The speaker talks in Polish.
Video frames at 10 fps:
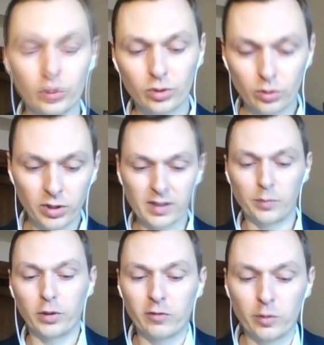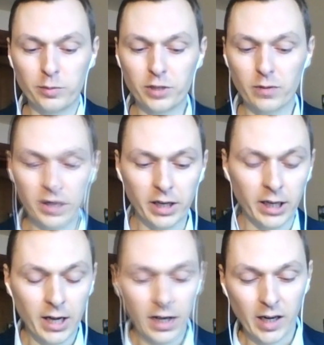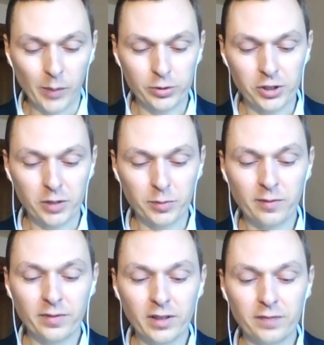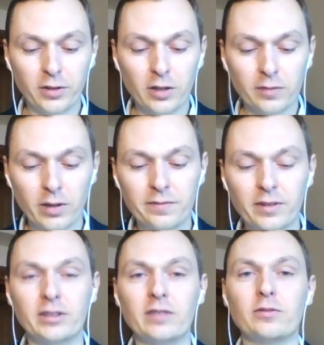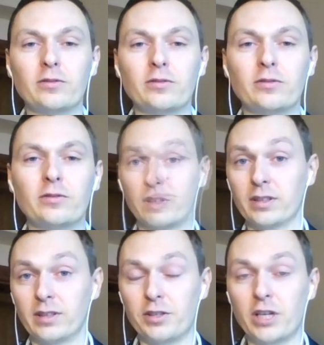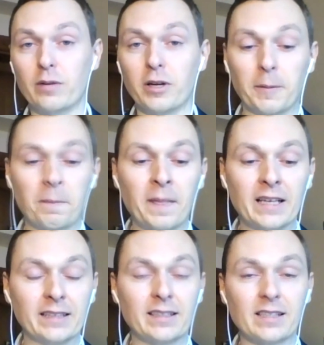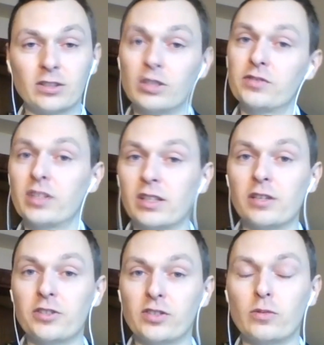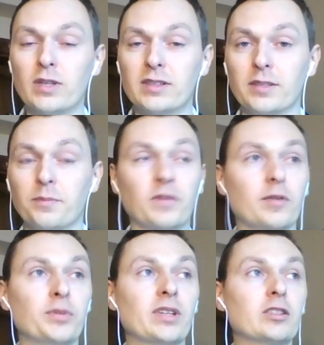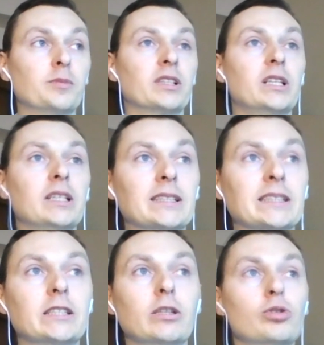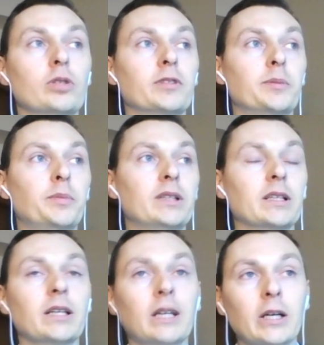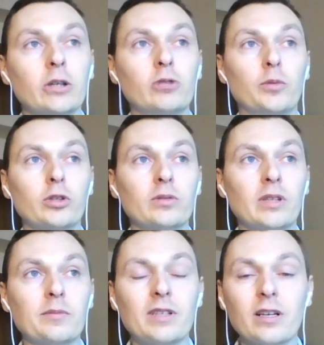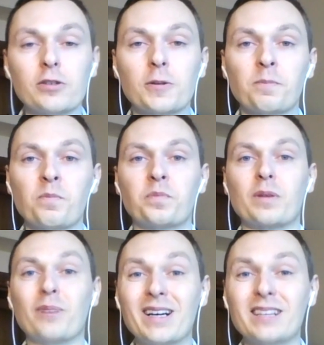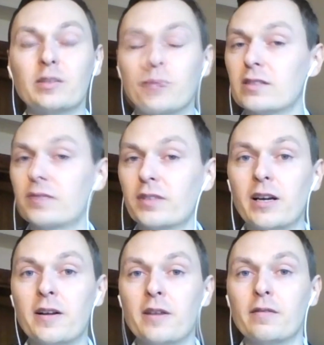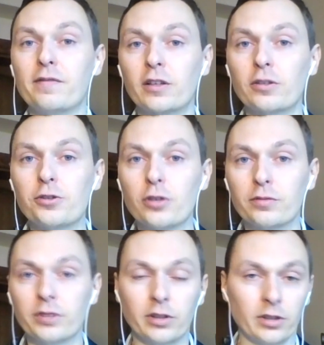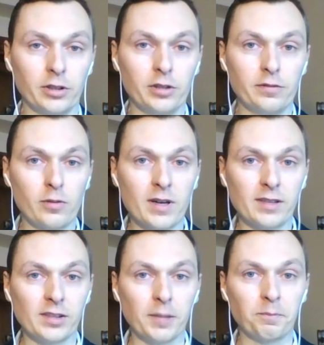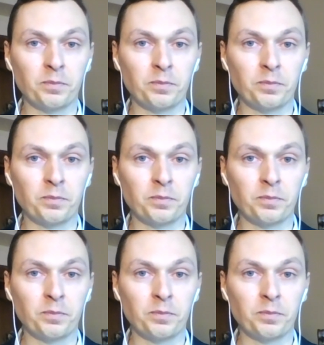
drugie, zaplanowałbym działania, a po trzecie, bym weryfikował efektywność podejmowanych tych działań. I teraz, co jest w tej analizie sytuacji? Wypisałem sobie kilka takich kluczowych pytań, które mogą nam dać bardzo, bardzo wiele wartościowych e, informacji.